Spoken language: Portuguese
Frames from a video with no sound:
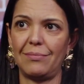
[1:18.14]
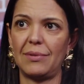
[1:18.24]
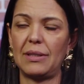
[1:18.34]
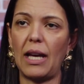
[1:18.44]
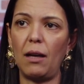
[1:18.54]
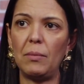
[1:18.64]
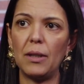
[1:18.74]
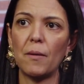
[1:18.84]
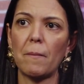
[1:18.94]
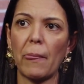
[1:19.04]
Sabe?
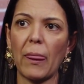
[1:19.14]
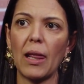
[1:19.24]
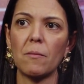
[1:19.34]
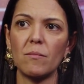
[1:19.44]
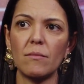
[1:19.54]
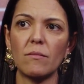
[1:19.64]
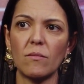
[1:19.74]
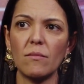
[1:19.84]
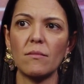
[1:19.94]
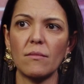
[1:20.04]
Tá, aqueles os
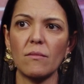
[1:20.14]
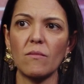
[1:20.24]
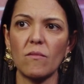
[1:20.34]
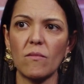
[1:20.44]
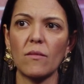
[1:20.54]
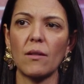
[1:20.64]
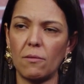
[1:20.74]
problemas de pele assim que ele